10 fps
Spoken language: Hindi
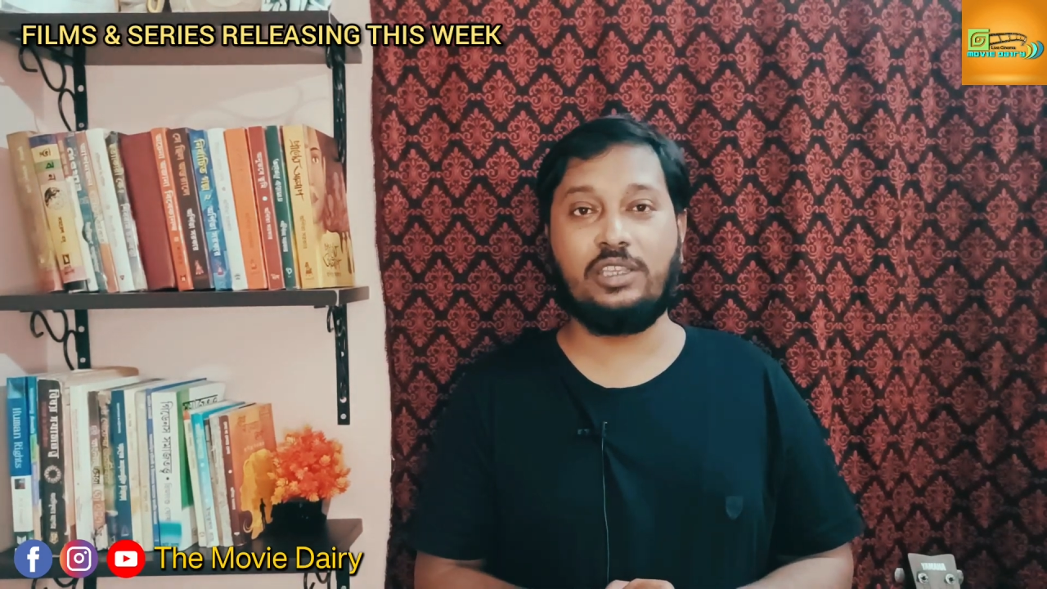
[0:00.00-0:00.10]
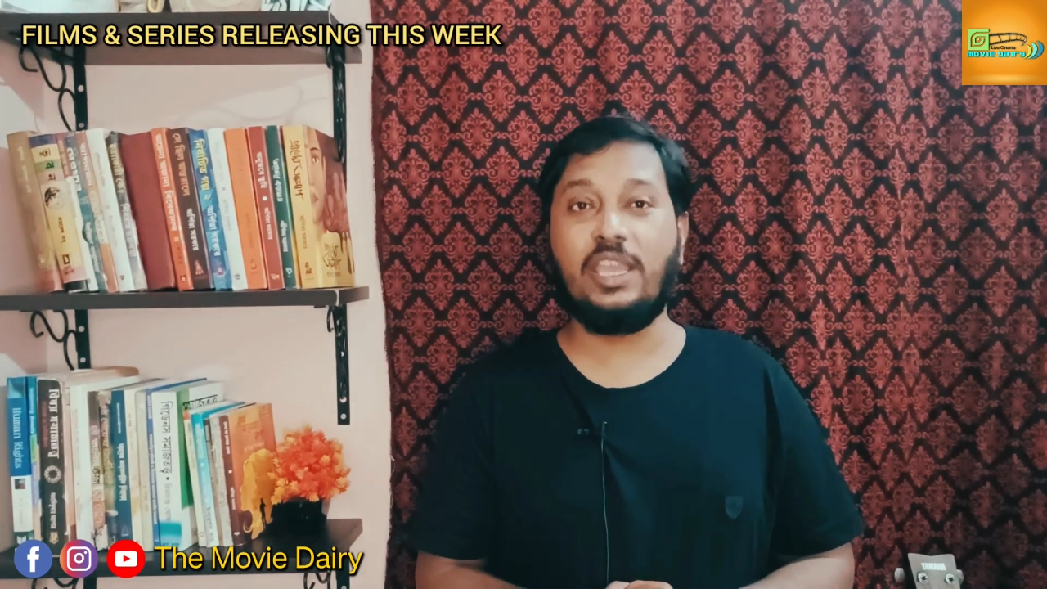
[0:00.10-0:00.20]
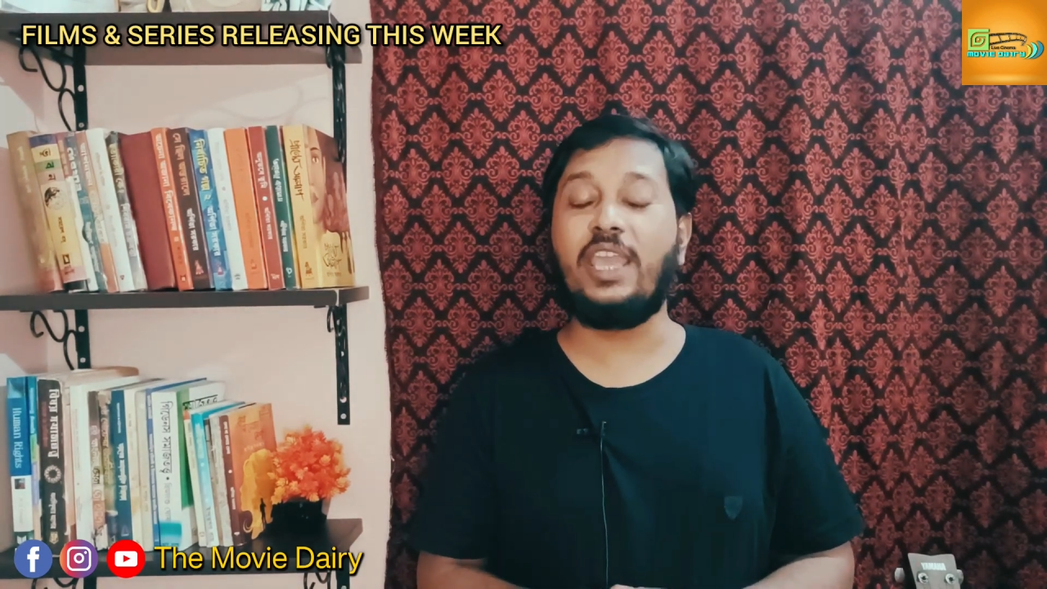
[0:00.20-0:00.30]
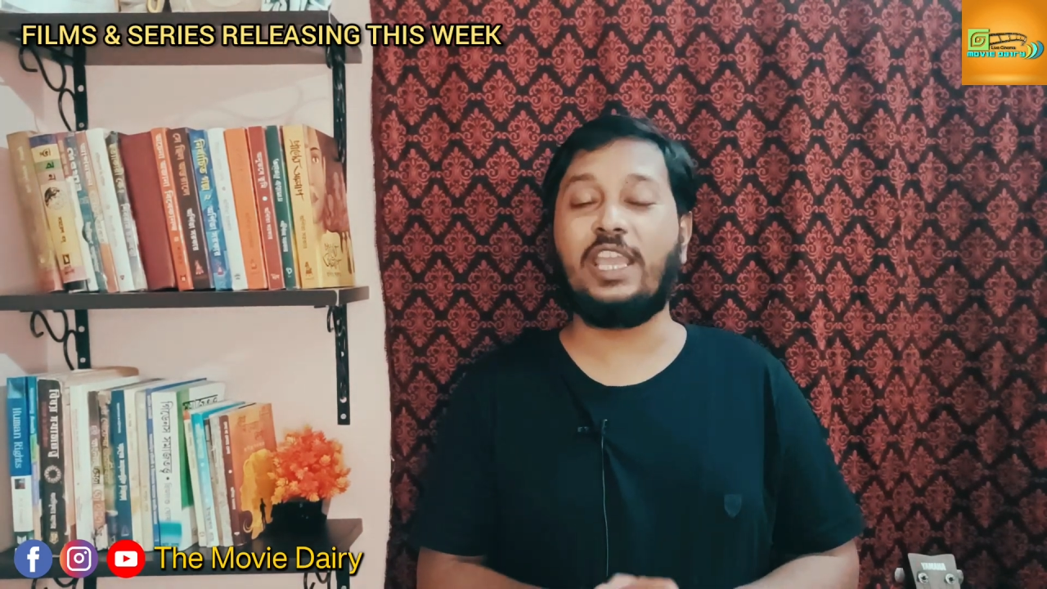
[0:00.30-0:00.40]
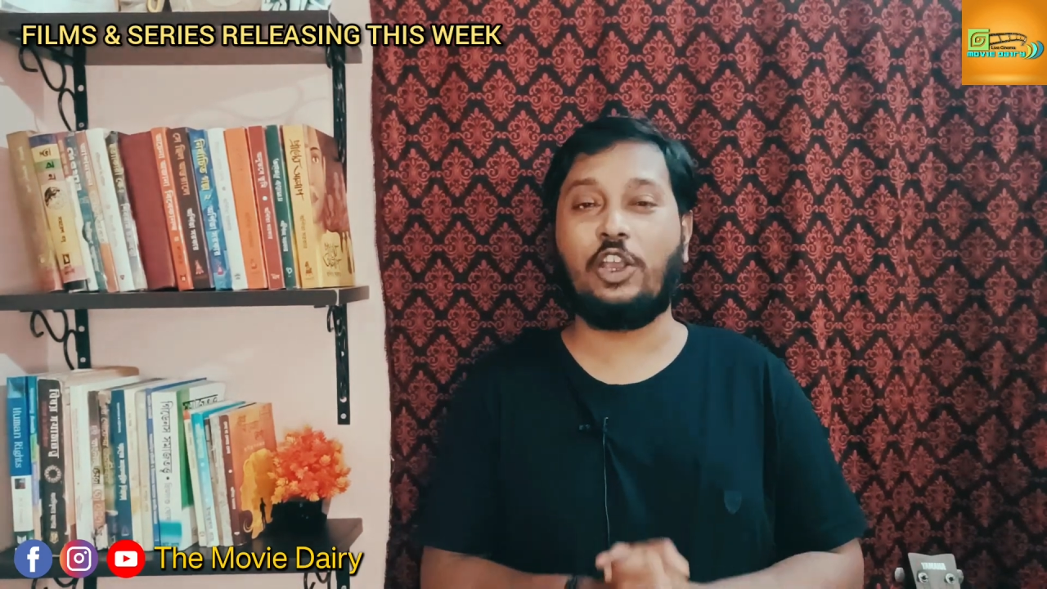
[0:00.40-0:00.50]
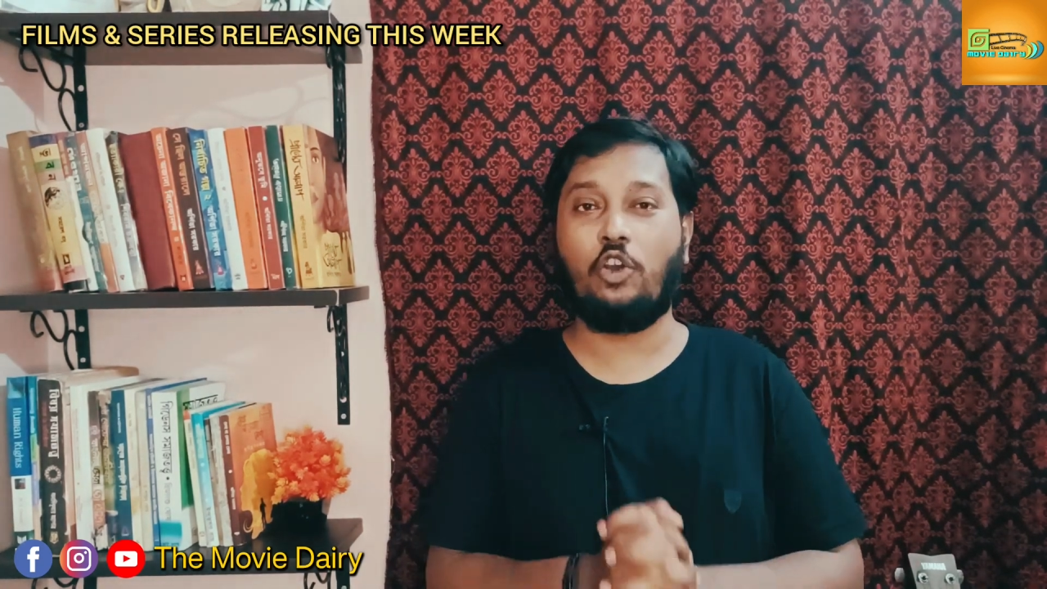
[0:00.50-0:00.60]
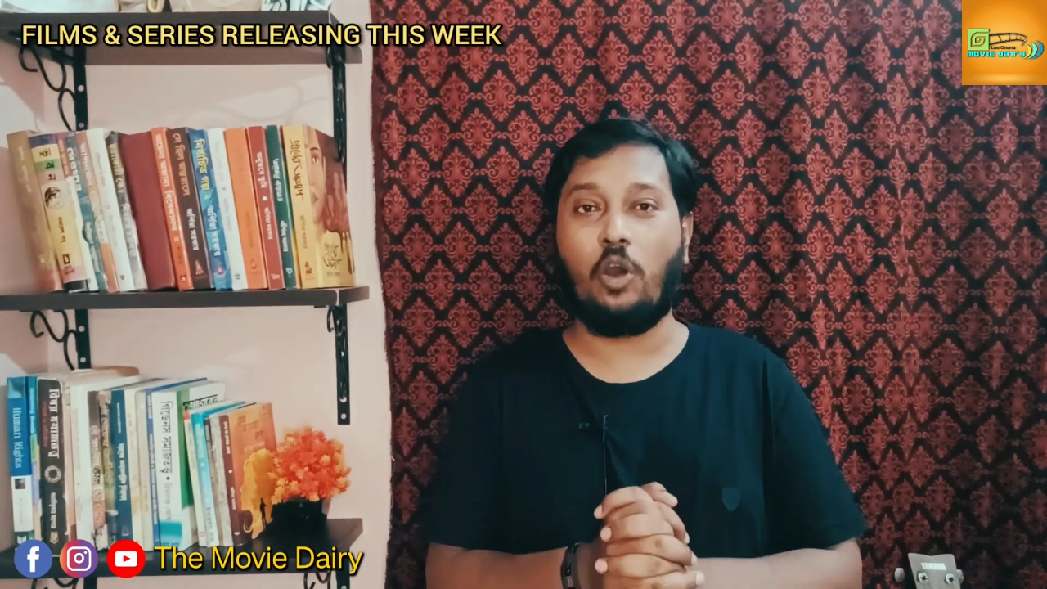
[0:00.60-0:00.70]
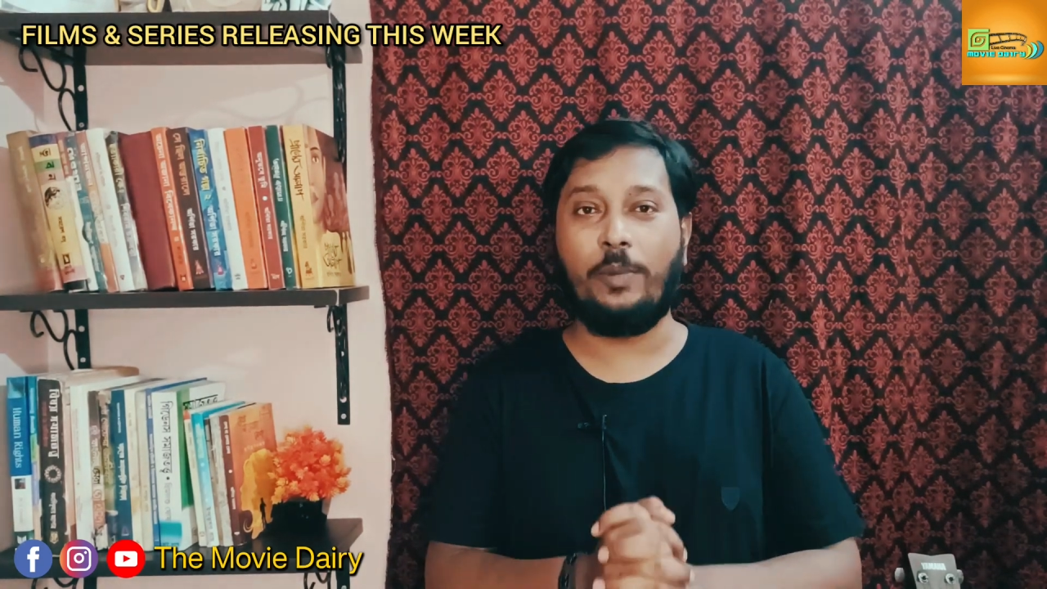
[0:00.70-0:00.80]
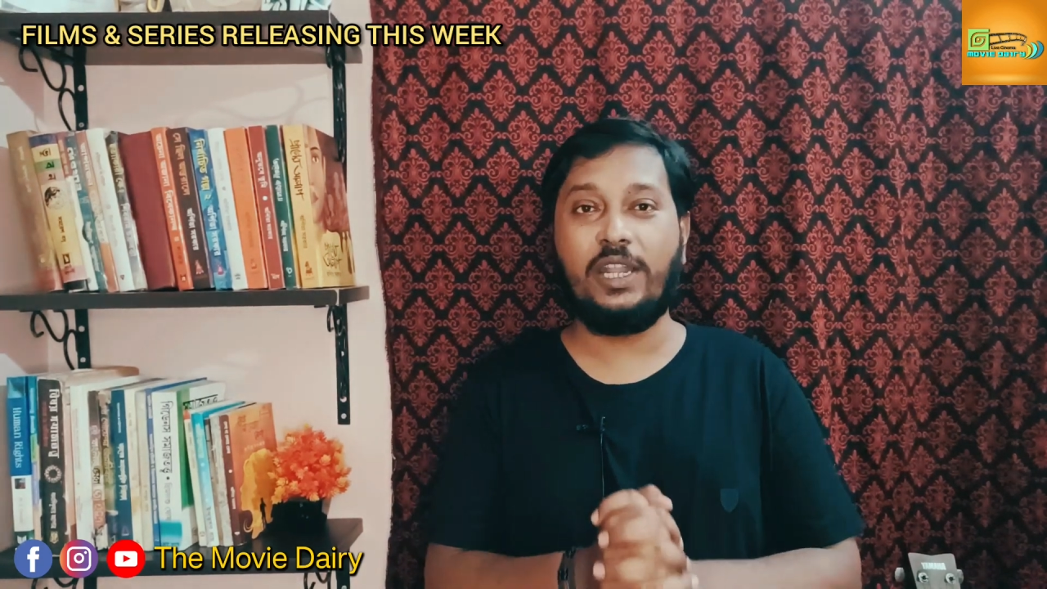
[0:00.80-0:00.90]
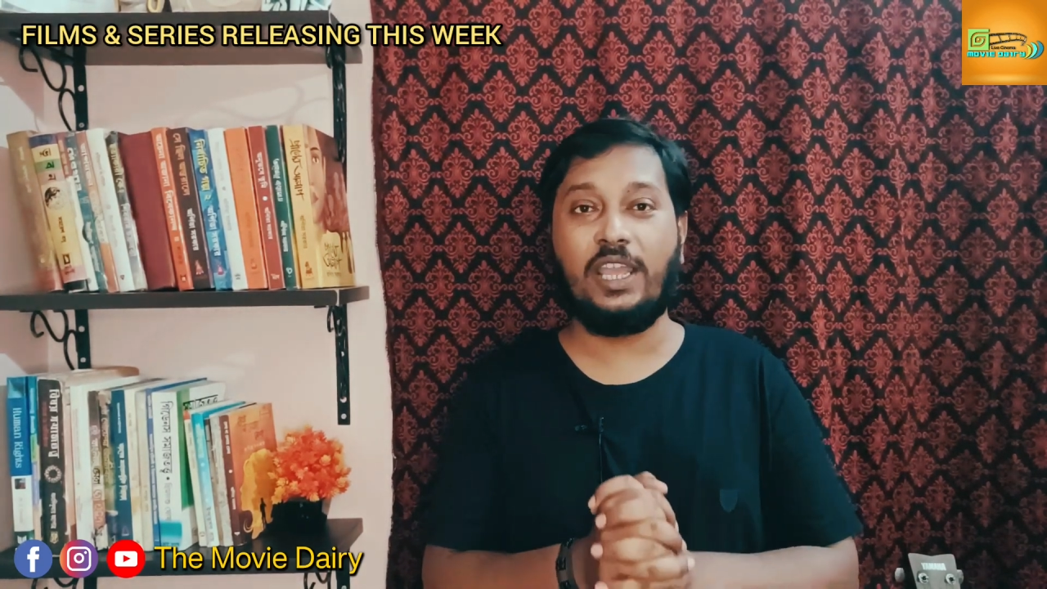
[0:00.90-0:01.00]
ये एक
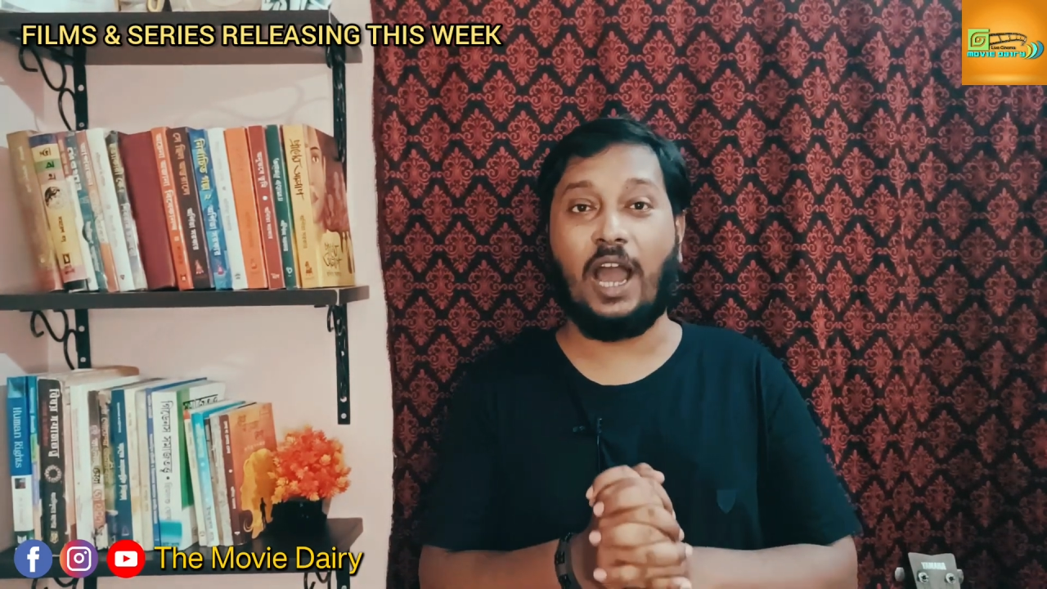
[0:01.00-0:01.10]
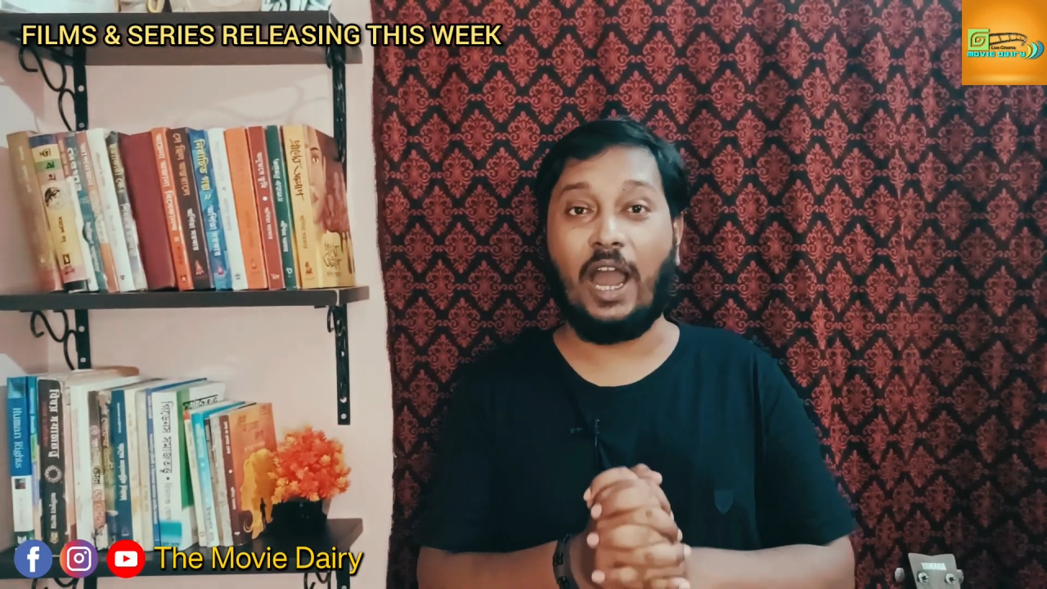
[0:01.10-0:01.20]
कॉमेडी